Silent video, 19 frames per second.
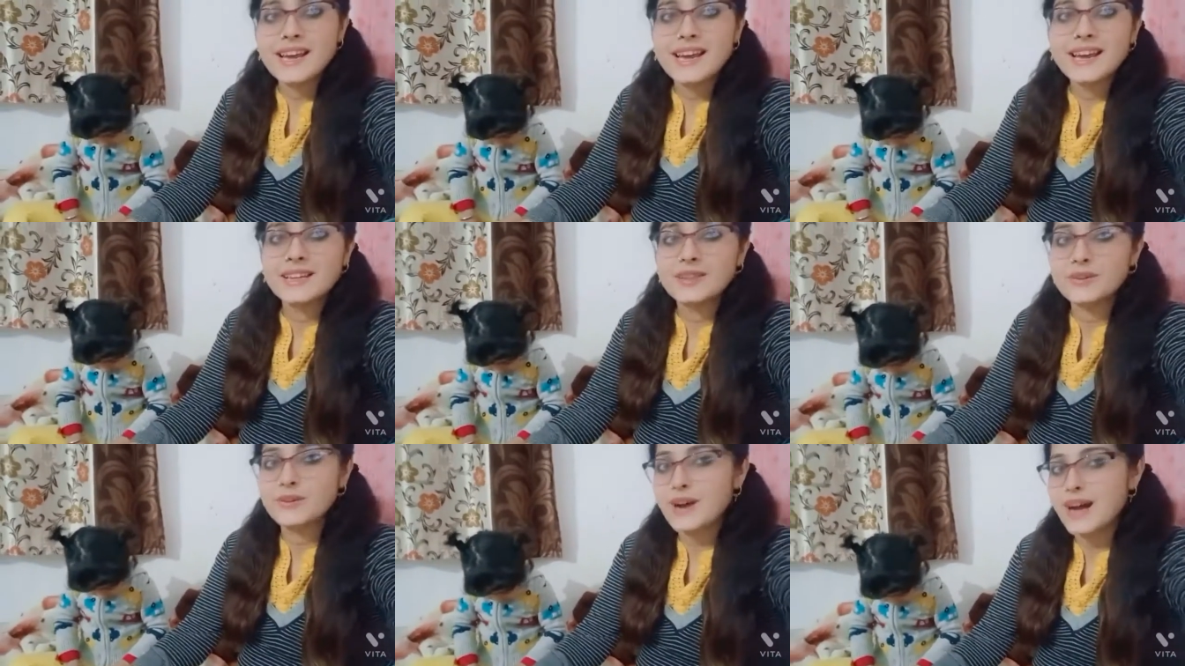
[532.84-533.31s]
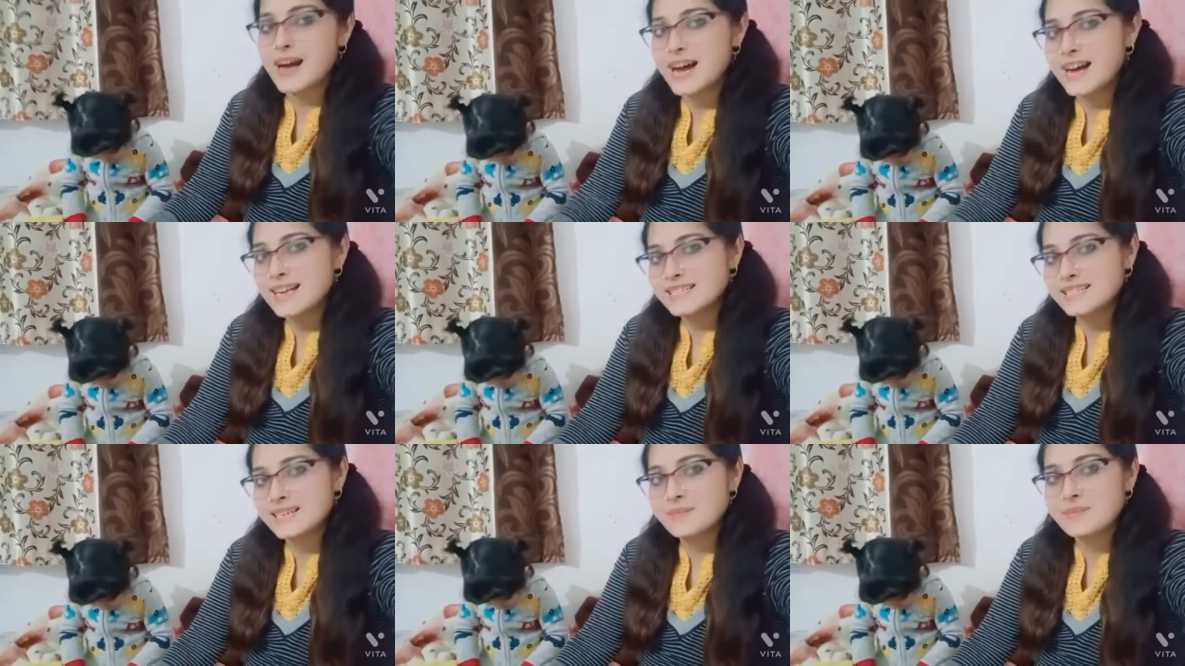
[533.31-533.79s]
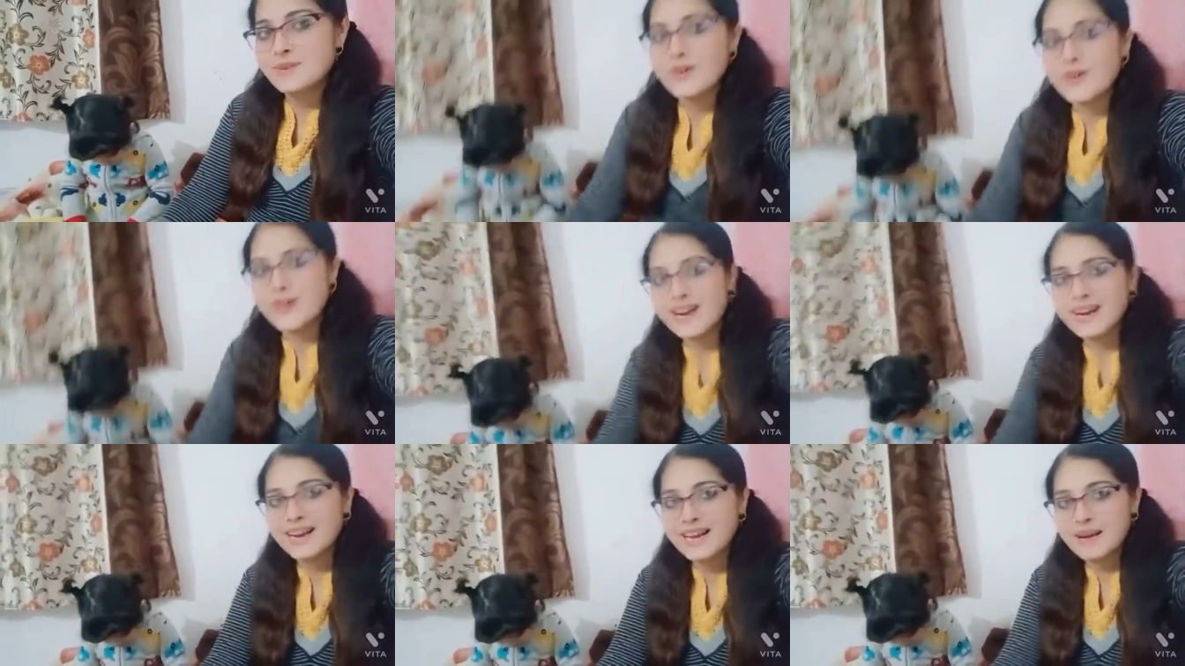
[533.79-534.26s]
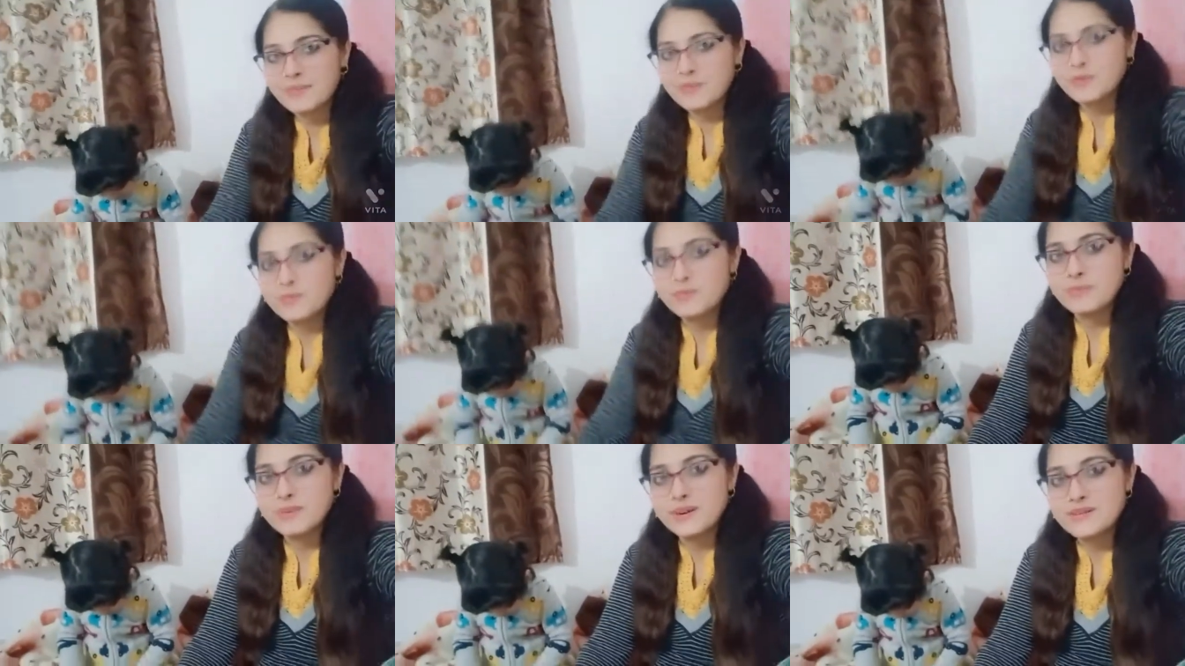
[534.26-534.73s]
तो आज का ब्लॉग अगर आपको
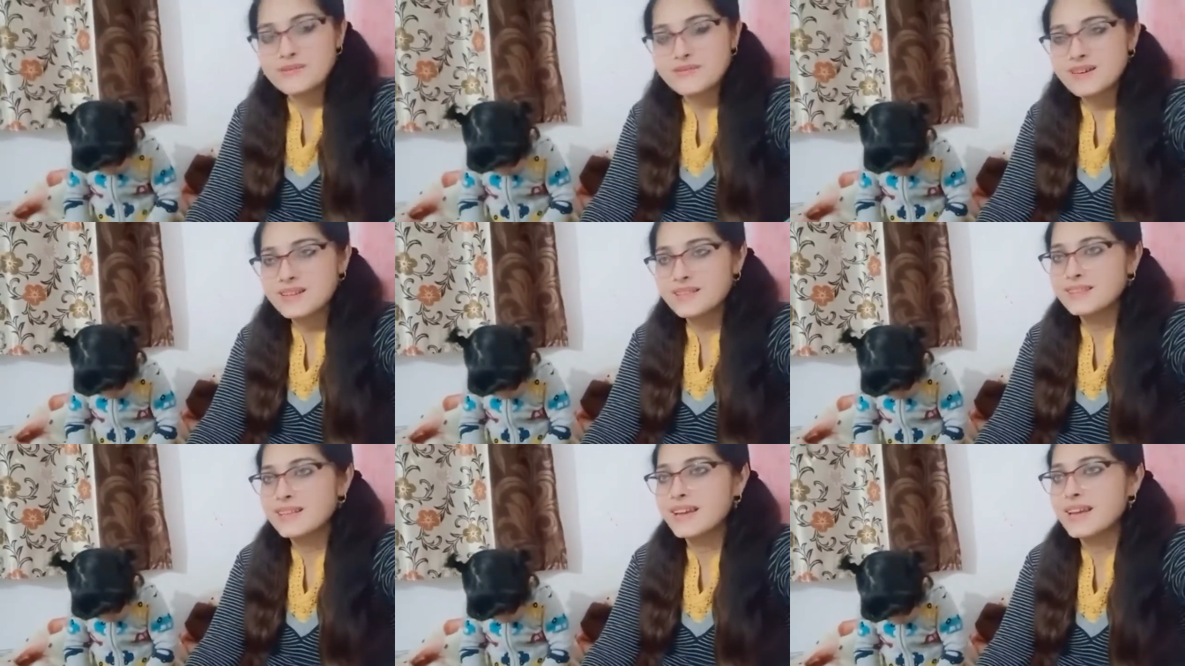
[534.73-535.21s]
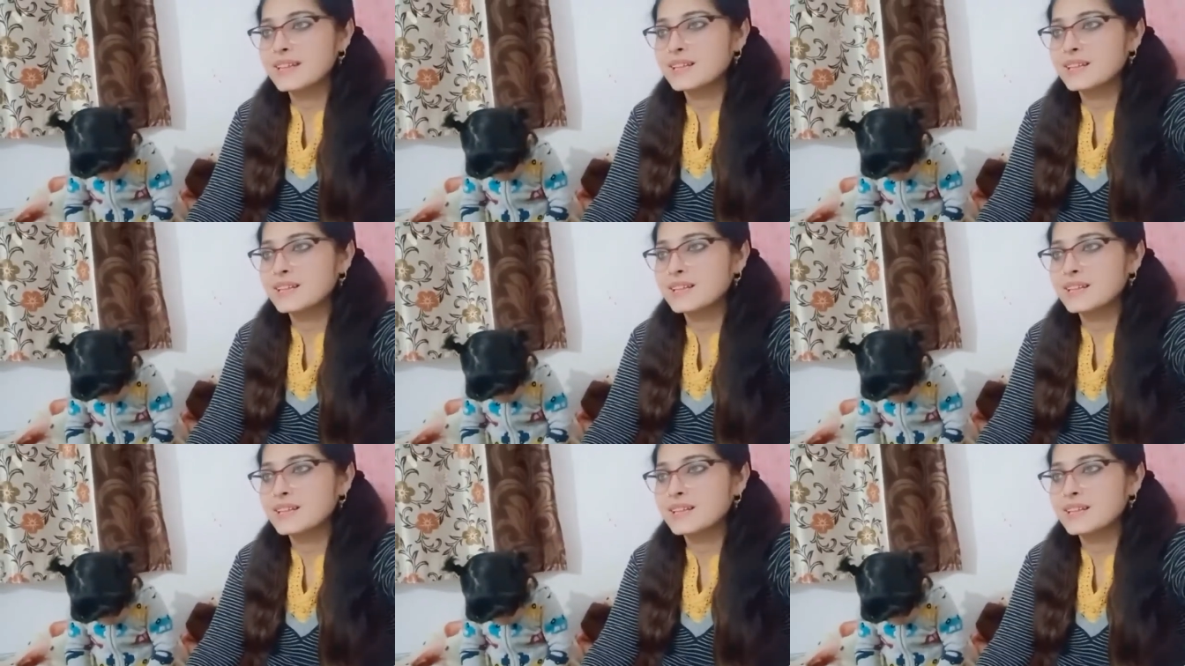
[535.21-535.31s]
पसंद आए